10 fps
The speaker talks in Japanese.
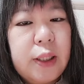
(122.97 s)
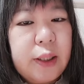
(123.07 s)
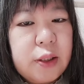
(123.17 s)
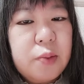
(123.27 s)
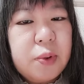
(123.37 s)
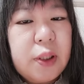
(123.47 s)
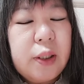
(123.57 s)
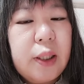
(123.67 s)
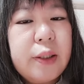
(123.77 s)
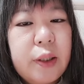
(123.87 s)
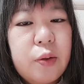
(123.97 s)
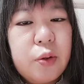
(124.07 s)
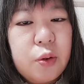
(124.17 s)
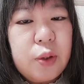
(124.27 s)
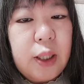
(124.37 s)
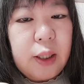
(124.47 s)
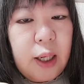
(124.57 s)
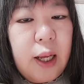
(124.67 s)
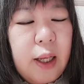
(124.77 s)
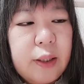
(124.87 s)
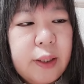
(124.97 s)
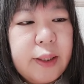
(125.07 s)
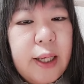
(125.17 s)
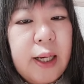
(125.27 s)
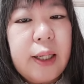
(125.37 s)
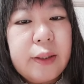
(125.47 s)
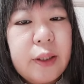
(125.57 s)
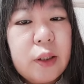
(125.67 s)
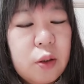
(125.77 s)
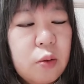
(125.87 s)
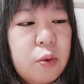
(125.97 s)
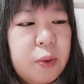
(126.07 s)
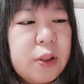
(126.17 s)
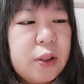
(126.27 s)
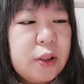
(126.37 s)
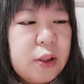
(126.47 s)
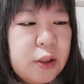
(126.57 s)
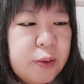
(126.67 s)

結しませんかっていう集団が出来上がっていくと思います。